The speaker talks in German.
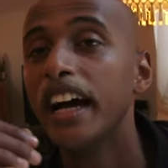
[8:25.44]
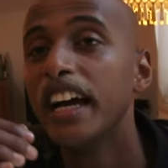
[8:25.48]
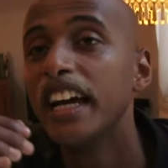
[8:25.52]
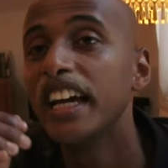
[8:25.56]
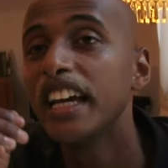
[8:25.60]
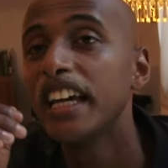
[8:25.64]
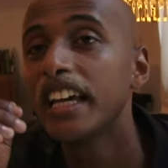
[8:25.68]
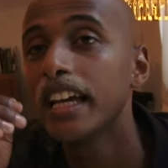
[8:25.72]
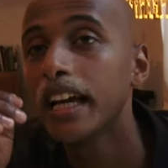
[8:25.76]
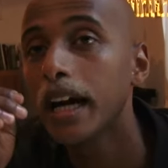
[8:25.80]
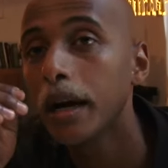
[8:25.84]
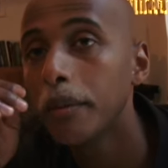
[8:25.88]

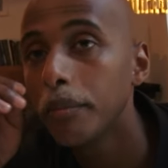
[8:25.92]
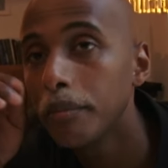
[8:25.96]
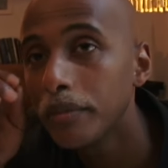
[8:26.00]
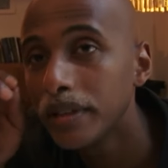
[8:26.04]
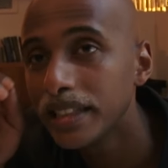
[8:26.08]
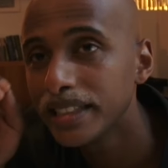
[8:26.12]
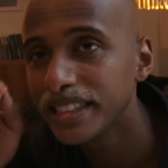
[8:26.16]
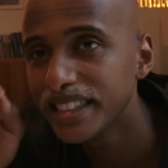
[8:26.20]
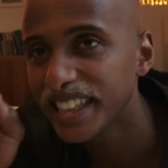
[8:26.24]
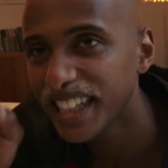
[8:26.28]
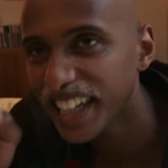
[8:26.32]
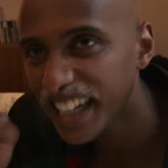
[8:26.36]
Ich habe
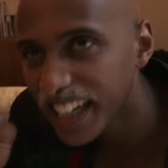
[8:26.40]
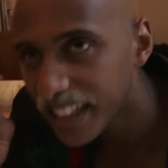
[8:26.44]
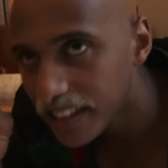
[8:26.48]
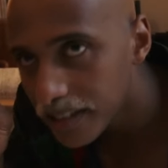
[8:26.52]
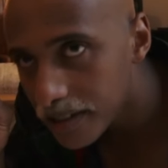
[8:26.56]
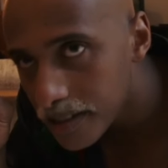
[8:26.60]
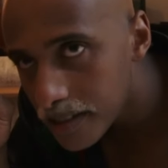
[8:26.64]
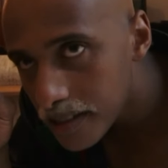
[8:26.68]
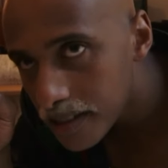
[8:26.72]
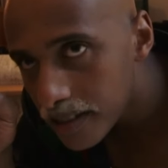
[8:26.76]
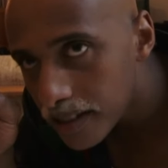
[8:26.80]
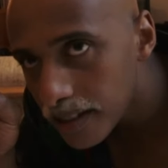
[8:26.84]
mit
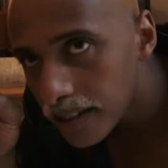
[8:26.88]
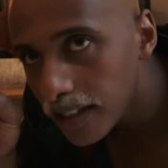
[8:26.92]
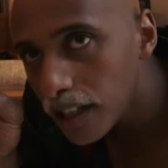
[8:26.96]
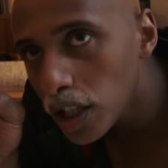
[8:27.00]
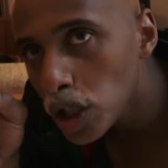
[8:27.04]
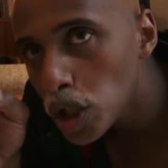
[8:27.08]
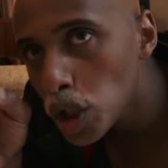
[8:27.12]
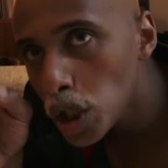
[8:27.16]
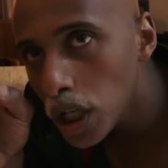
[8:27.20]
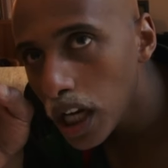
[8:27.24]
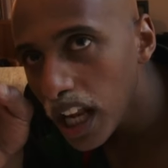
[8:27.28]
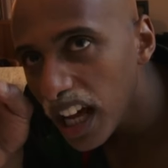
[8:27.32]
Ranz
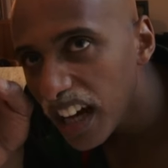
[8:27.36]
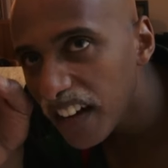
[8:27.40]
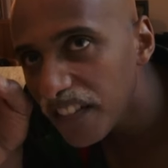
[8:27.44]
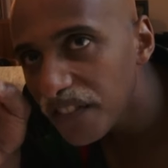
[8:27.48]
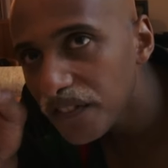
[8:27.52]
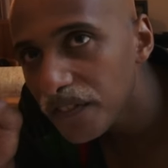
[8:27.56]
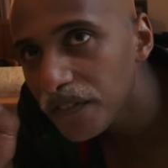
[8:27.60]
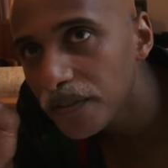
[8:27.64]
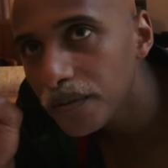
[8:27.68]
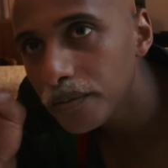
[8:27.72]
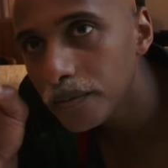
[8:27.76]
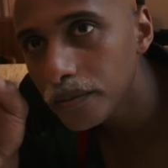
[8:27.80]

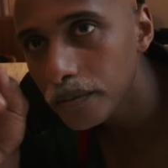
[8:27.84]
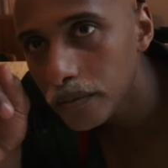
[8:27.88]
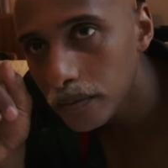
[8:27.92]
geschlafen.